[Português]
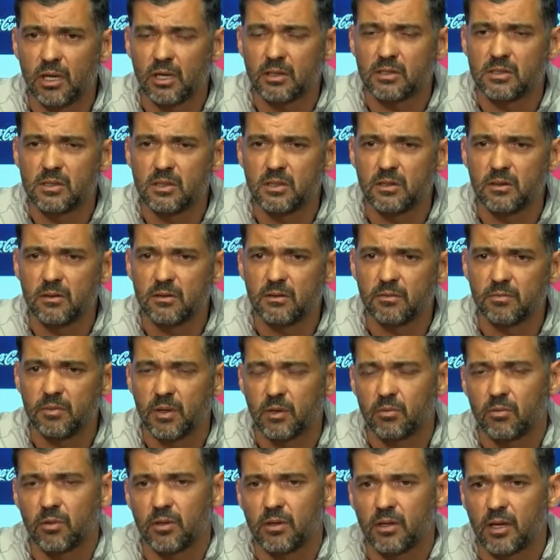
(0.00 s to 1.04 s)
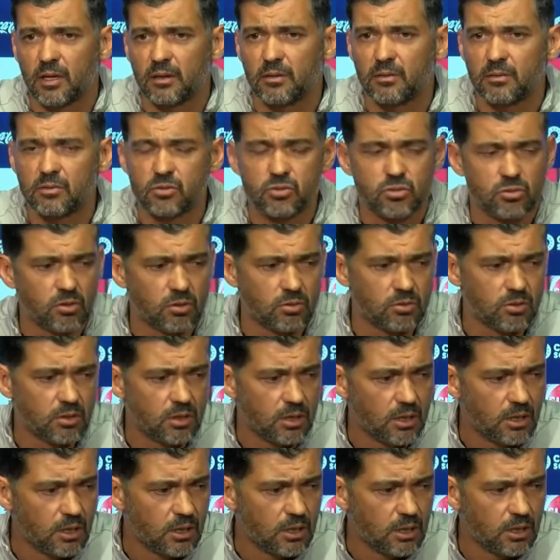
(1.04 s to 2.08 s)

claro que sim, é para a qualidade de jogo.